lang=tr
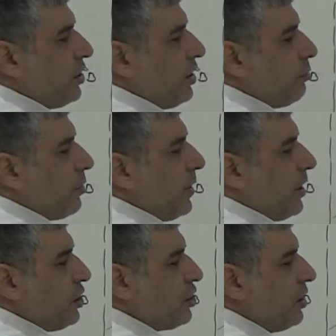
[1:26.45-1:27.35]

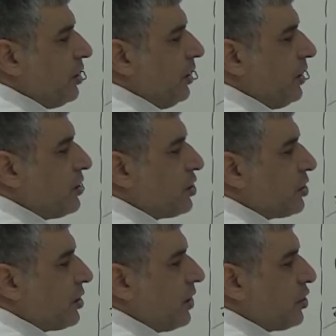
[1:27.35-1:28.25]
25. x
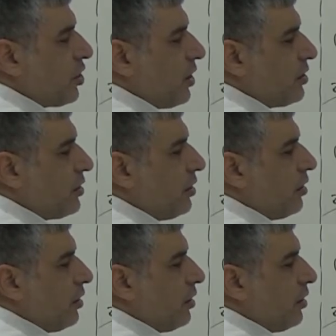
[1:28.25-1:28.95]
eşittir ne çıkar?